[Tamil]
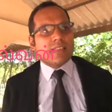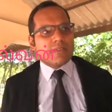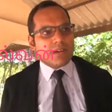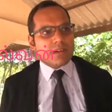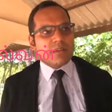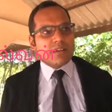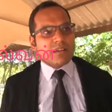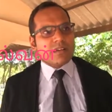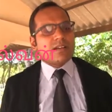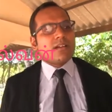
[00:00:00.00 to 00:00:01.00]
தர வேண்டும் என்று
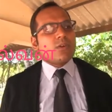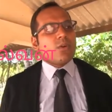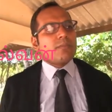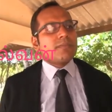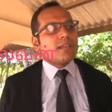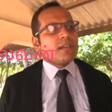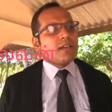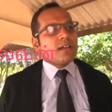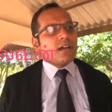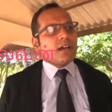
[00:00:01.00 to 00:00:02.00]
கேட்டிருக்கின்றோம்
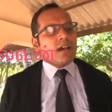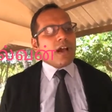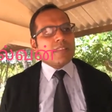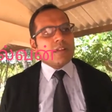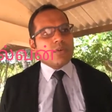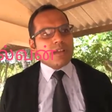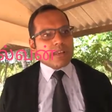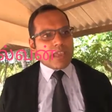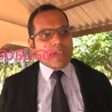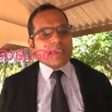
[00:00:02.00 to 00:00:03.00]
அதில் உள்ள
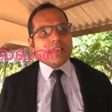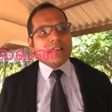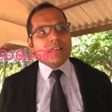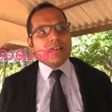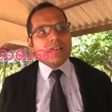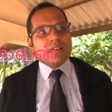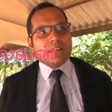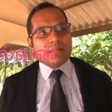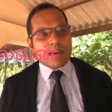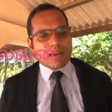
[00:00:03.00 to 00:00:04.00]
நியாயங்கள்
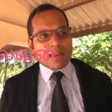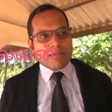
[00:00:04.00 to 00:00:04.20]
இன்று மன்றிலே